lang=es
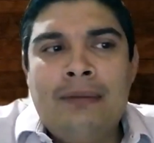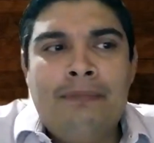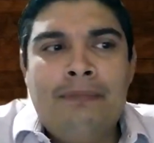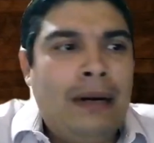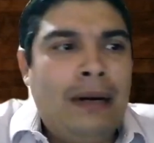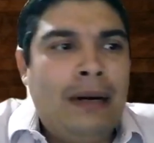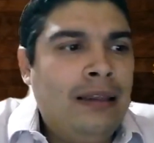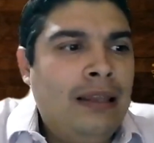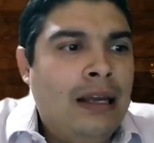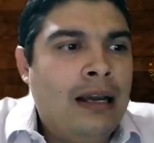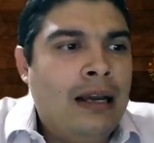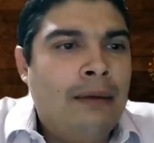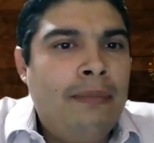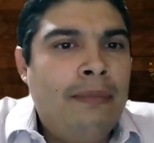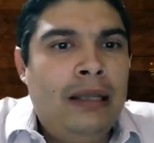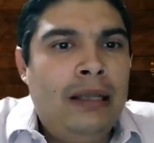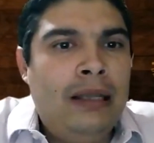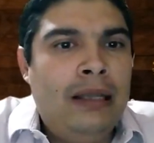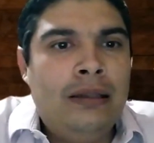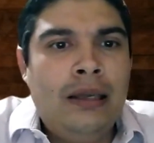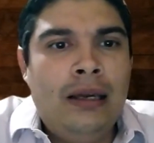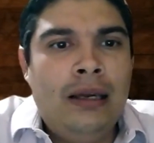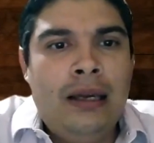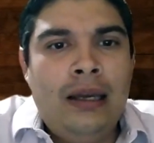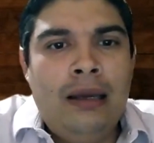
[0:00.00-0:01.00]

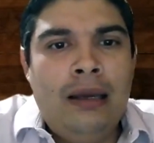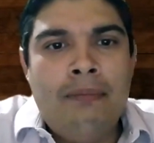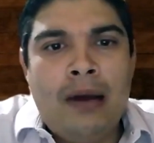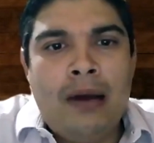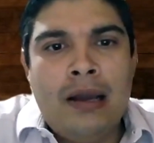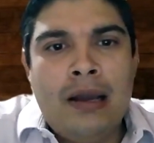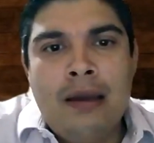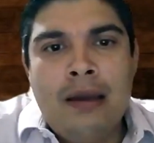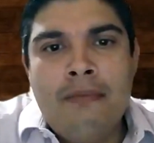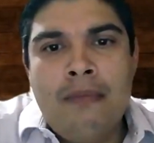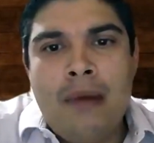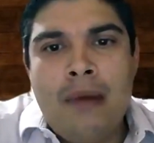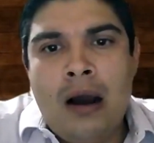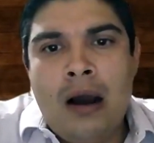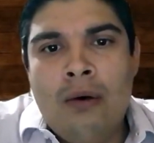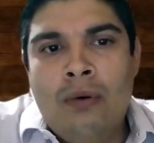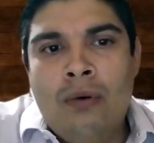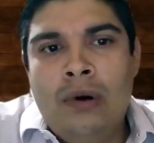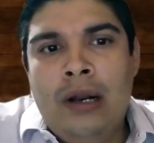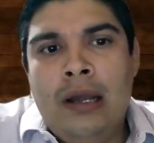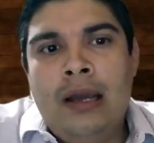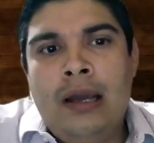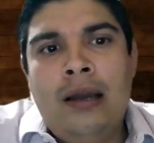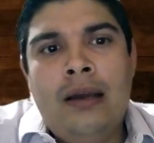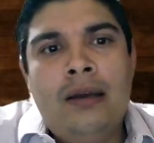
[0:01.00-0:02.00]
prácticamente en Valle
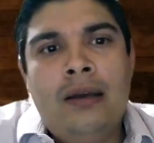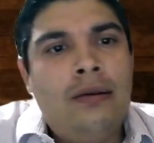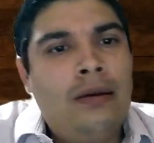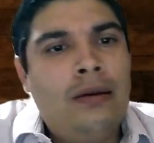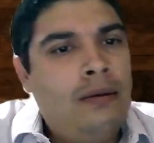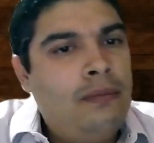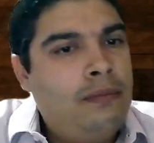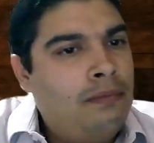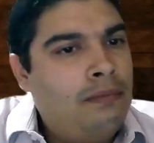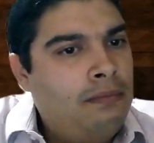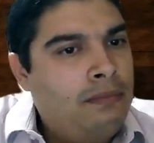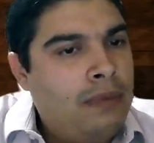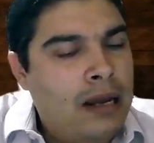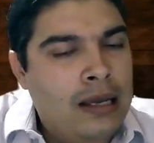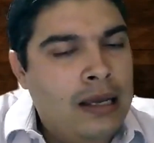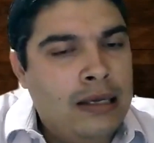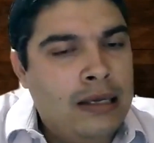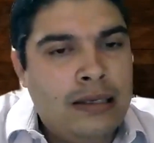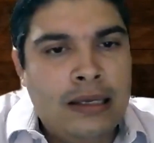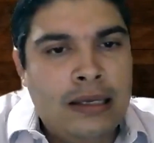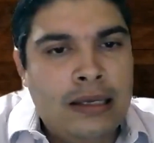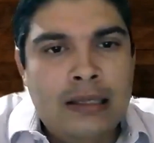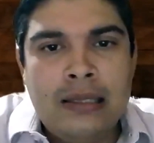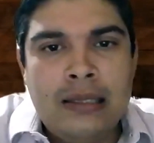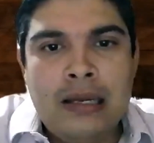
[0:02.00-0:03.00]
Maule, Valle
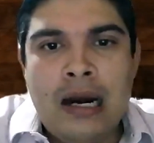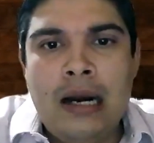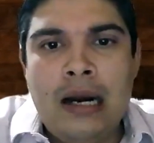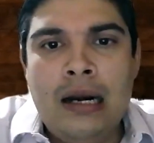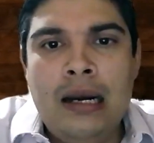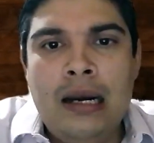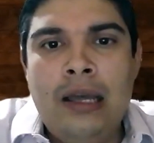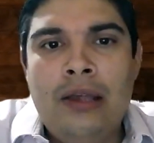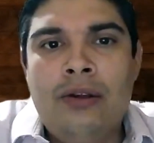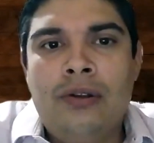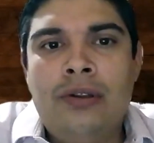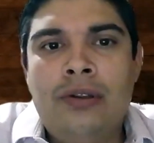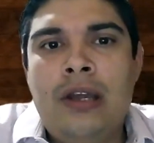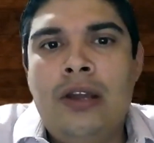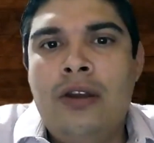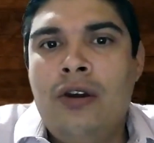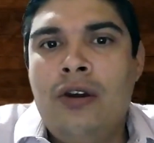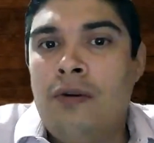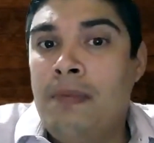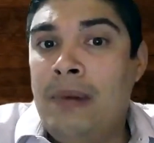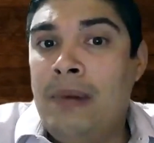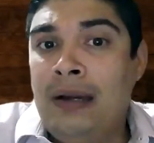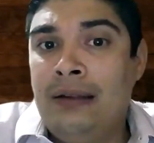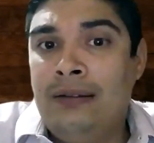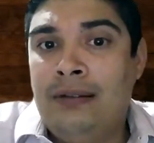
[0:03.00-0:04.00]
Central es donde
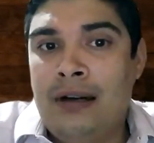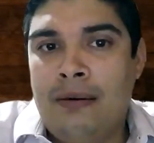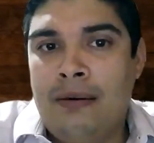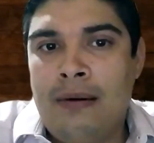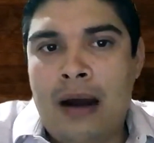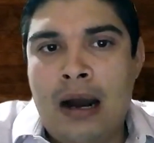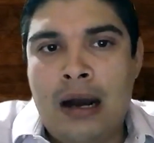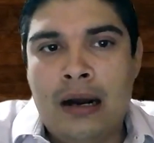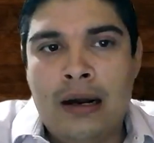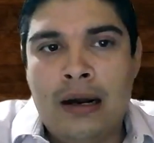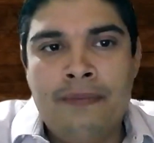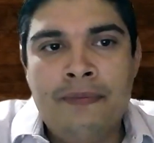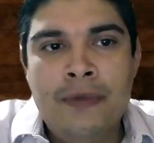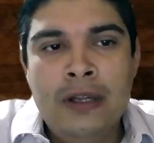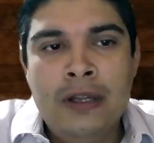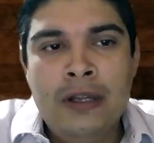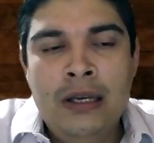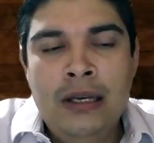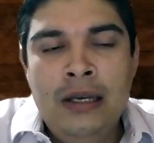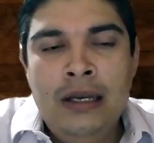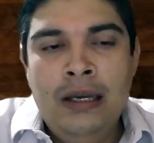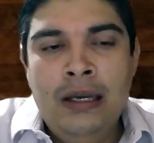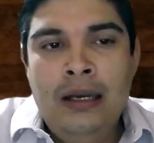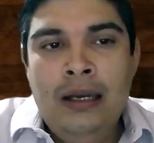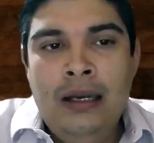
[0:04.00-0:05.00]
ellos más trabajan.
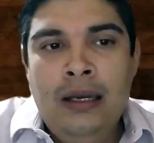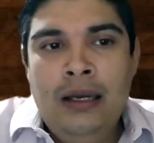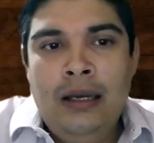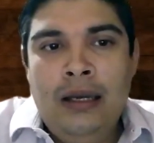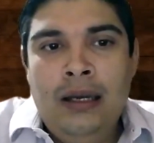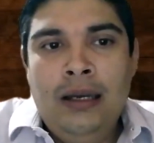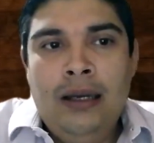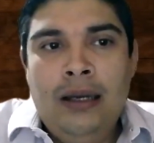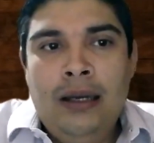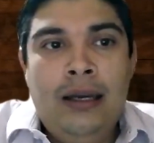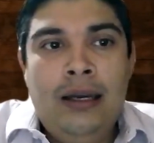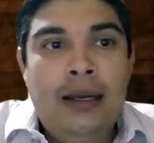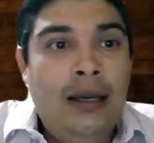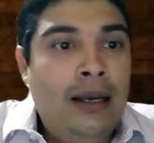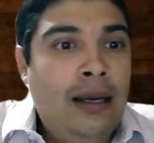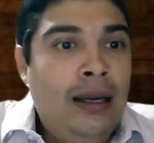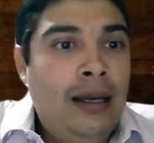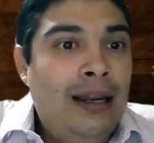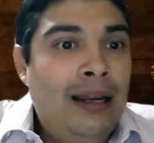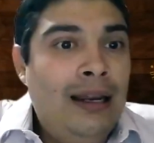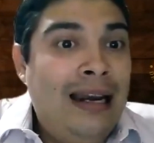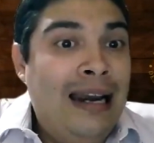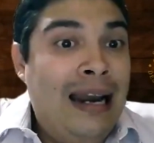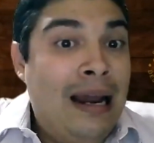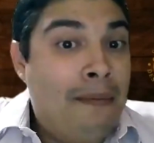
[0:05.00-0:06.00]

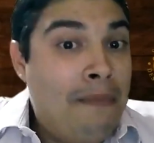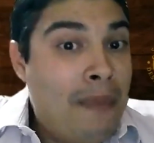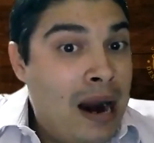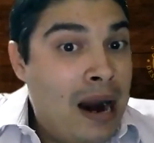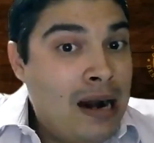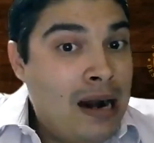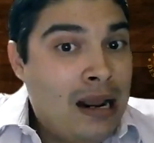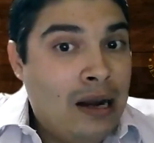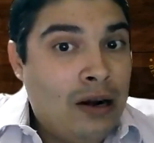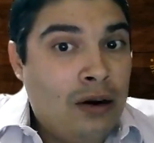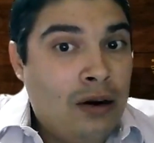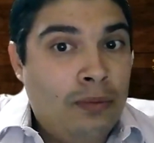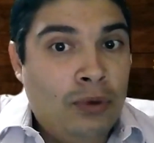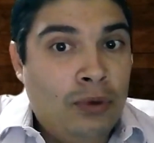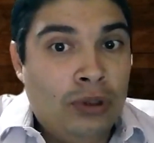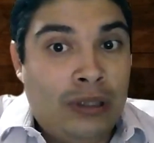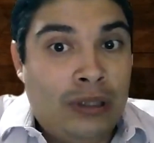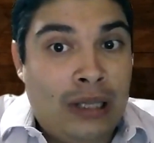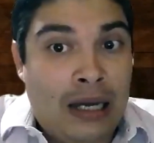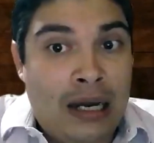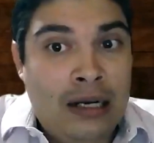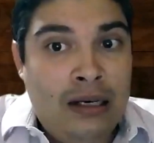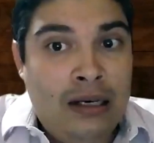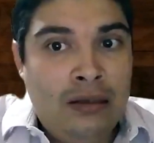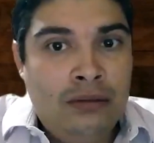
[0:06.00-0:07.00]
la marca como
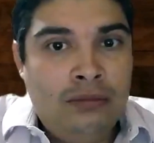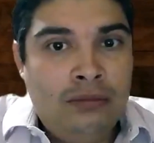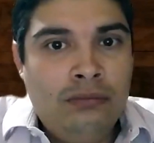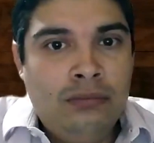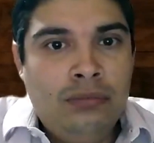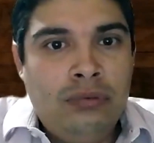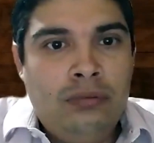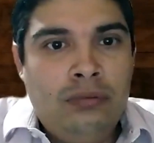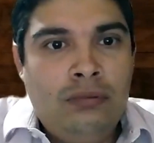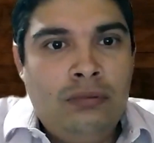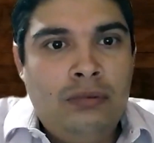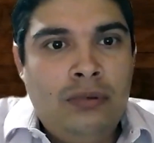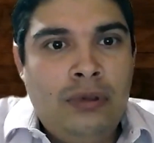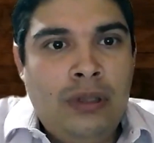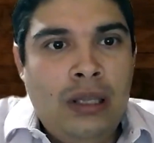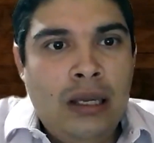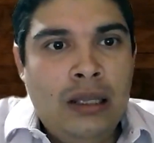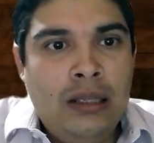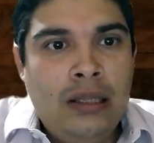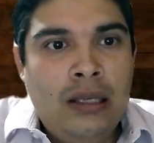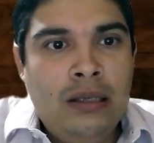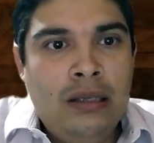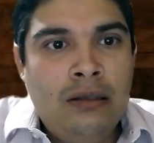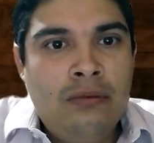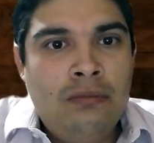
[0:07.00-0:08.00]
tal
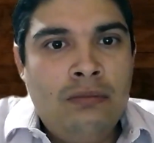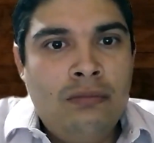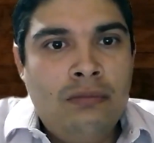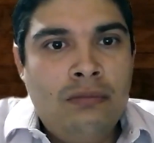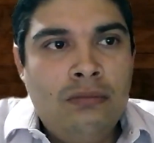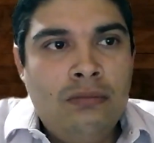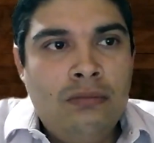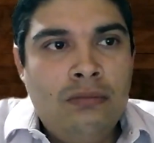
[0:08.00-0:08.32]
tiene